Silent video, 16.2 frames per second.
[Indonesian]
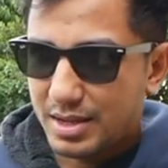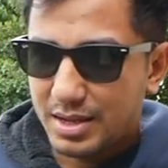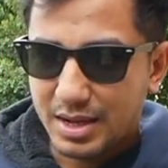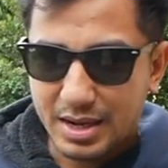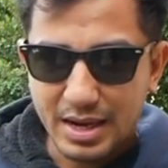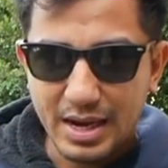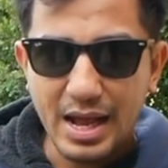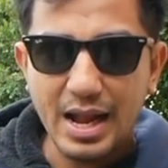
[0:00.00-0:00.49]

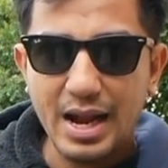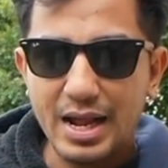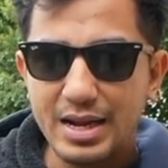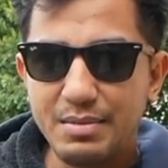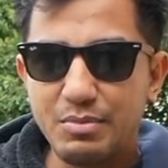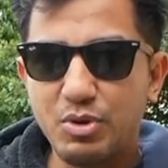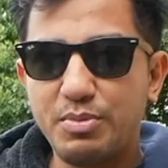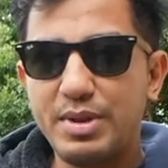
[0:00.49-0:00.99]
Kendala
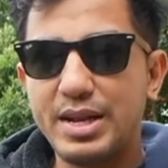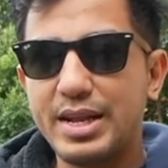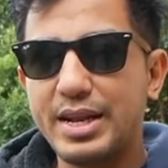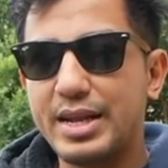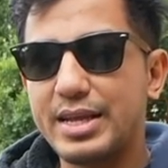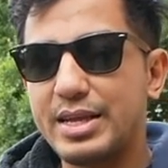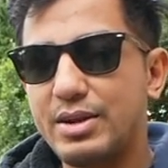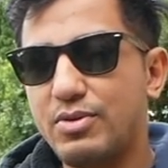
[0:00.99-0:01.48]
di mobil
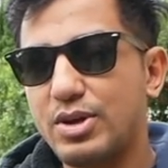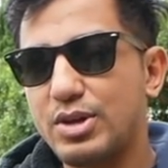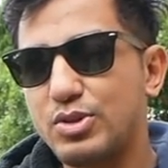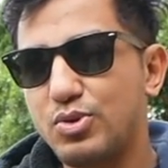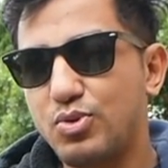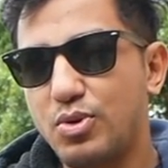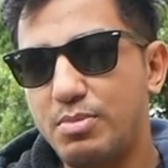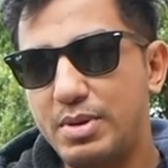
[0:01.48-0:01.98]
ini, jadi
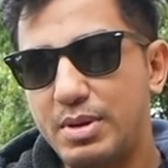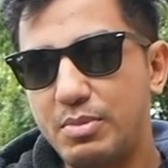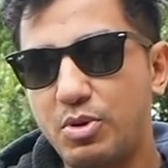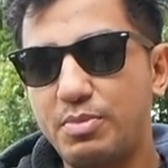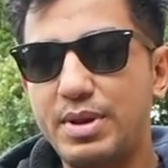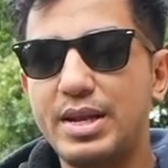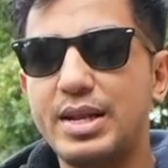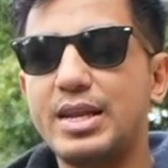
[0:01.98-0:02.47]
waktu gue beli
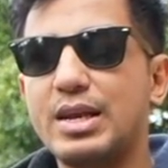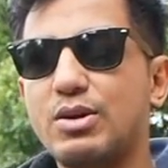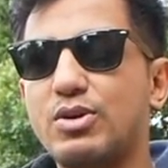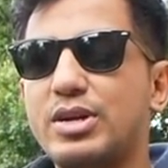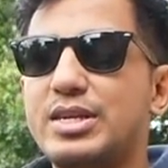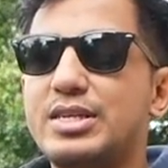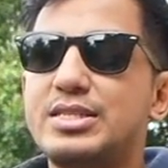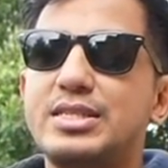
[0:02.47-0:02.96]
mobil ini
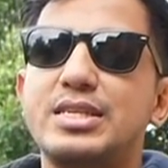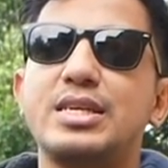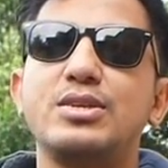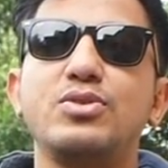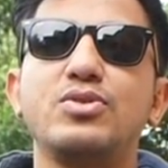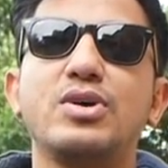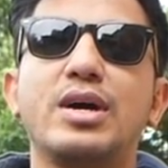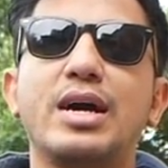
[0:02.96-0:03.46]
kondisinya
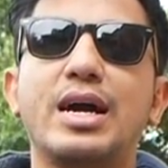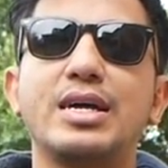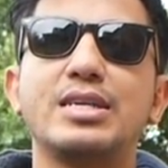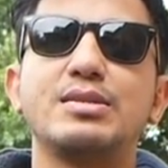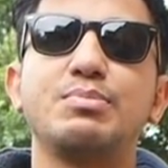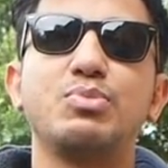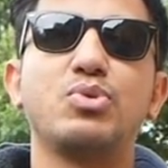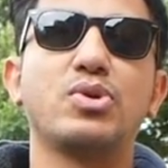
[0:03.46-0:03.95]
juga nggak
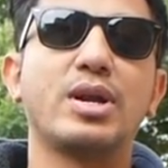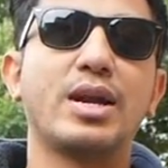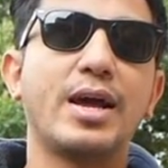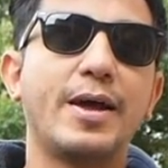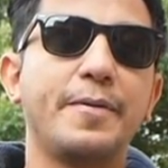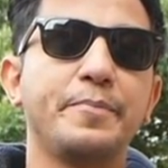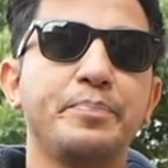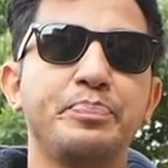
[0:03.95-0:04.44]
sempurna.
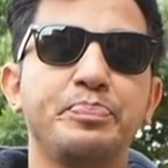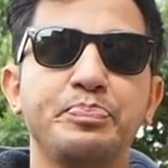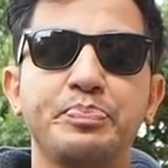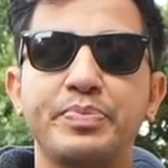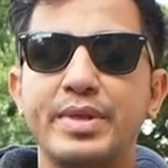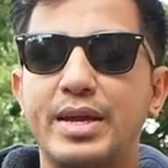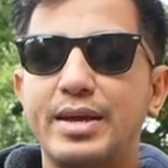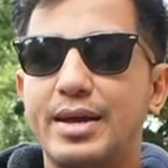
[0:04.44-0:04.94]

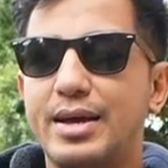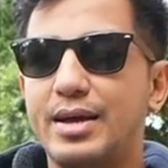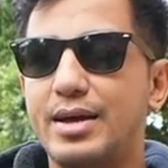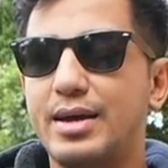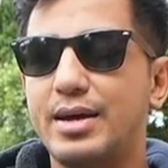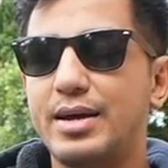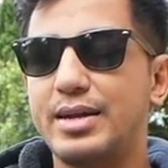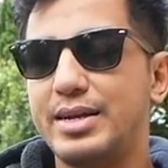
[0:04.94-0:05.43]

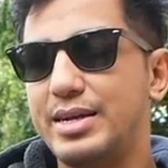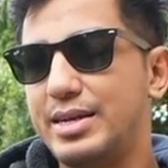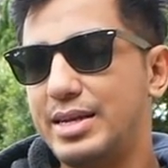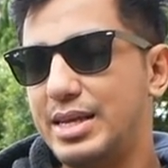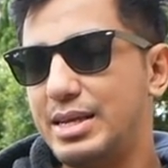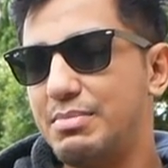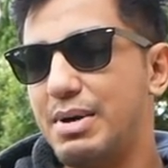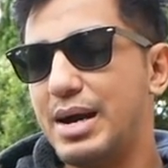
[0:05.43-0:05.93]
Eh,
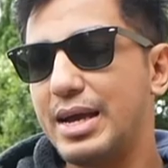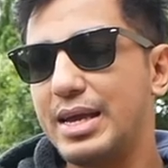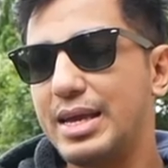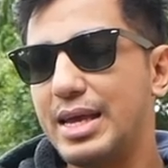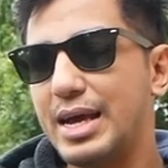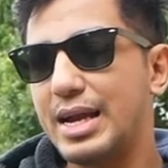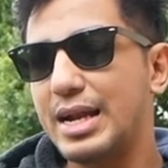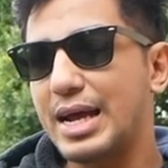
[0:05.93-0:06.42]
di
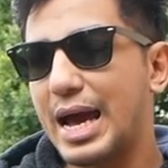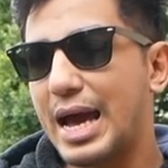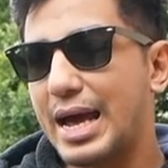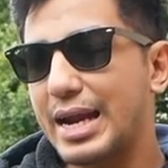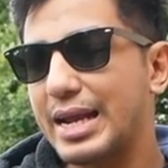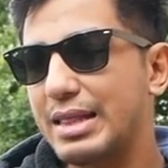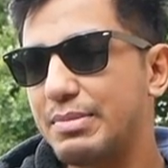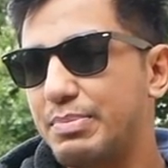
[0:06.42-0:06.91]
bagian
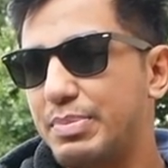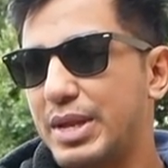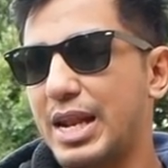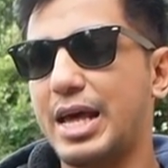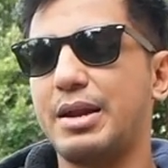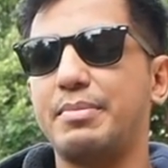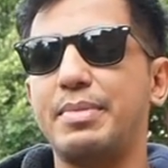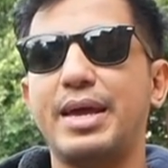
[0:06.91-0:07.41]
karet
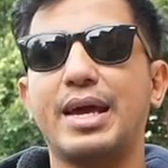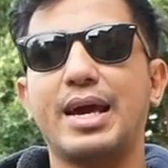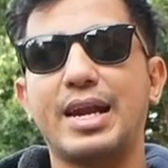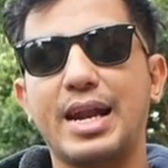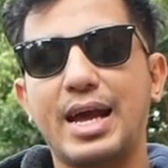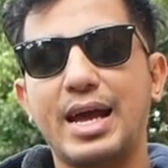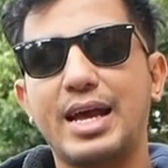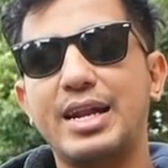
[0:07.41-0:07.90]
pilar B
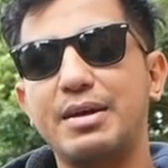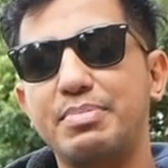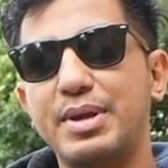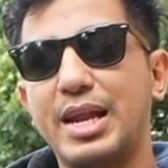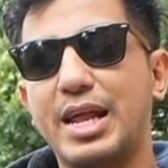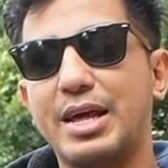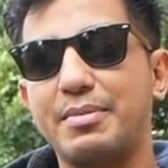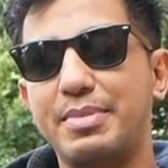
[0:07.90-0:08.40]
karena nggak ada
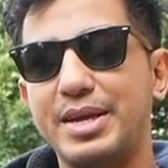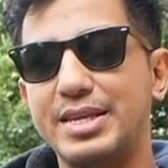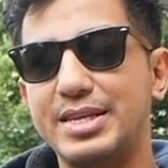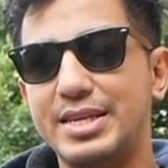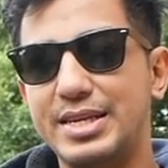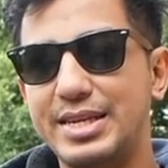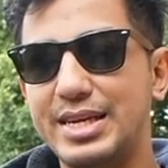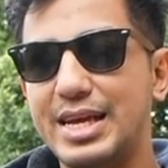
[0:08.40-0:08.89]
pilar B
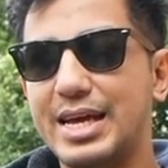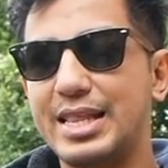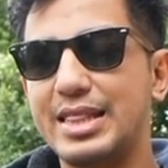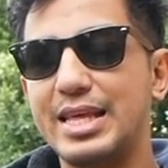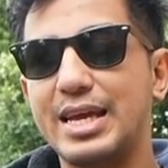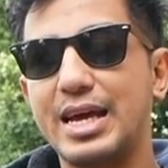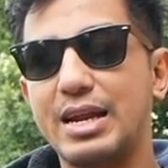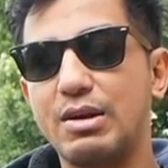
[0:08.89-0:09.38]
jadi
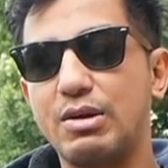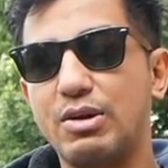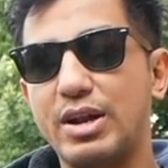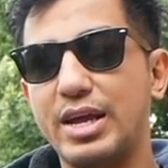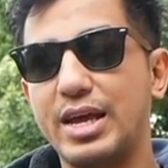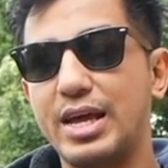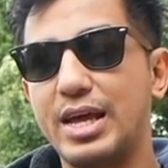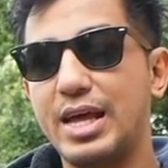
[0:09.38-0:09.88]
digantikan
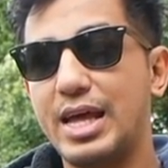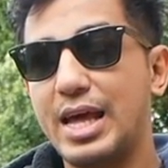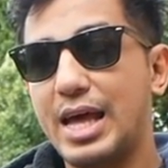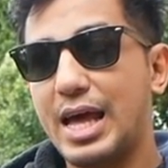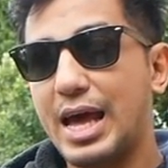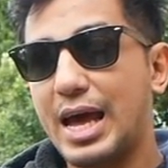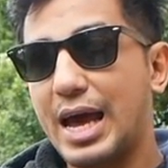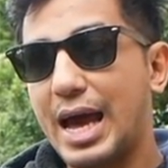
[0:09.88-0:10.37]
oleh
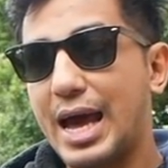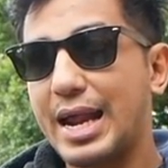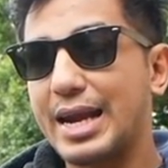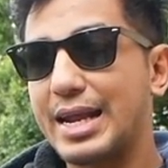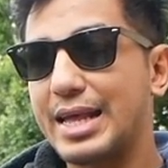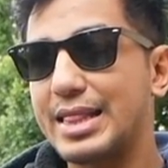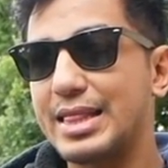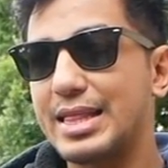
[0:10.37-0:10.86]

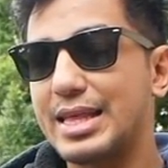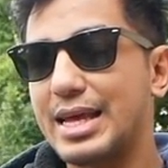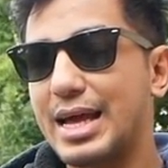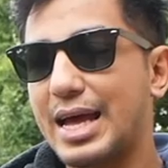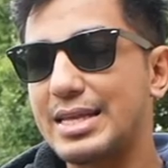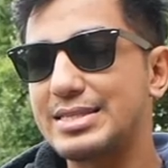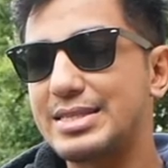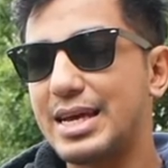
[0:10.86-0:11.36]
karet
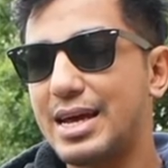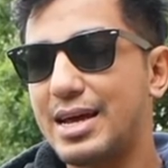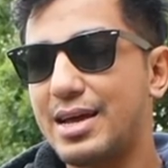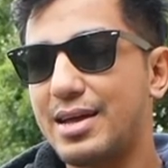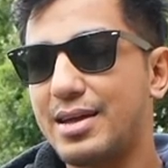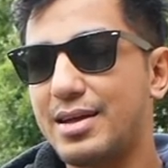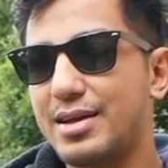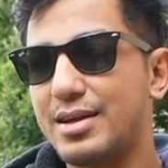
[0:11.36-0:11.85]
kaca
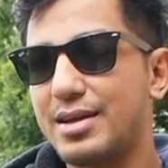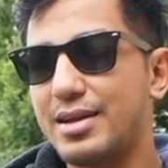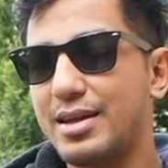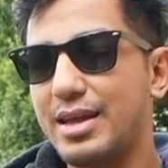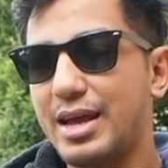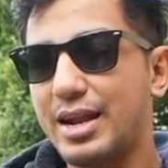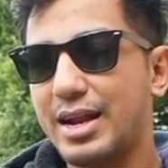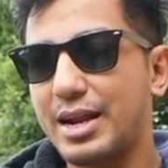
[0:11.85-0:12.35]

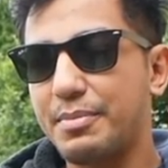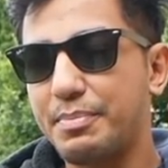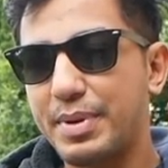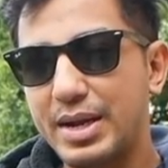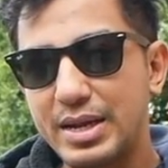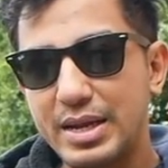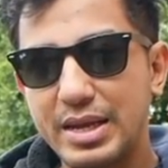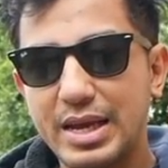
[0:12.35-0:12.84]
yang
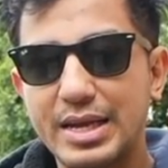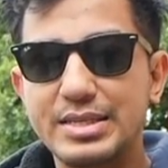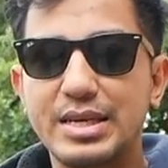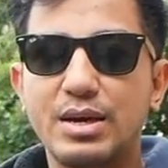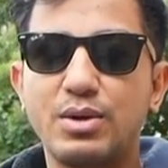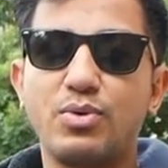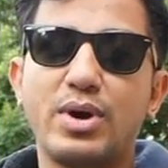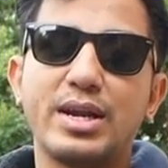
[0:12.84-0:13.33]
nempel di
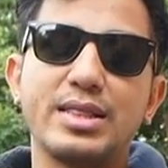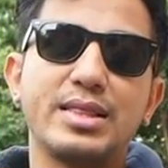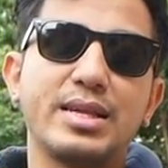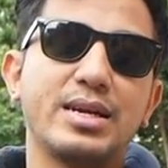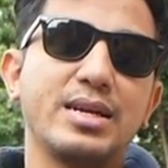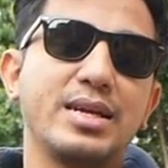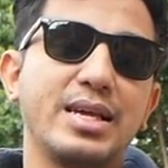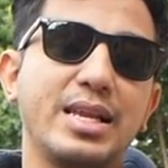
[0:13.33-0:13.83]
kaca
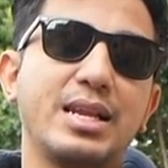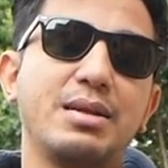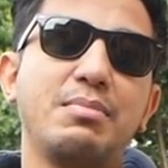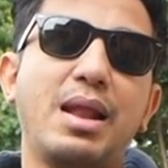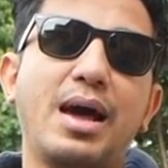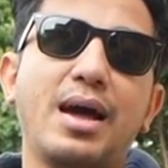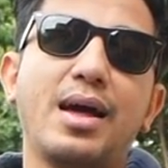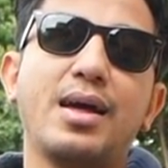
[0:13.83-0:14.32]
quarter kiri
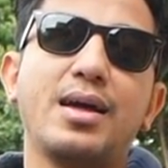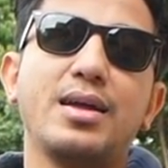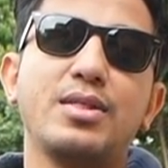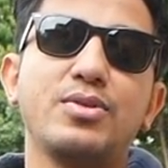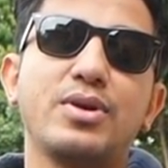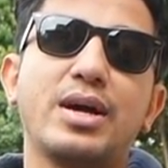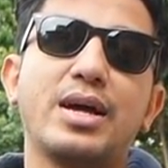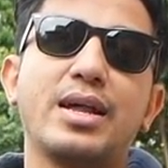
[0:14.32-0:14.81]
belakang
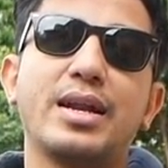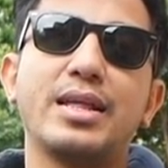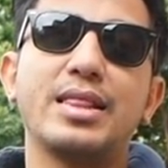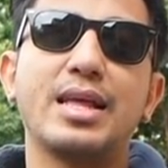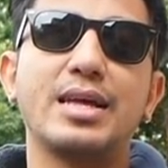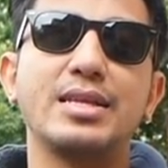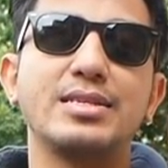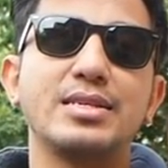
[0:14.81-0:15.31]
itu karet
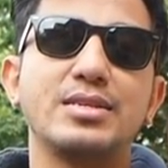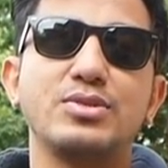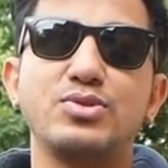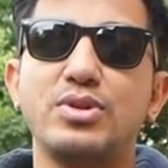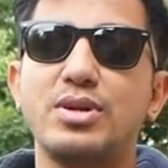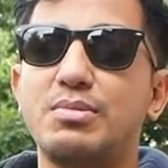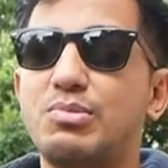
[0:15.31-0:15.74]
kacanya sudah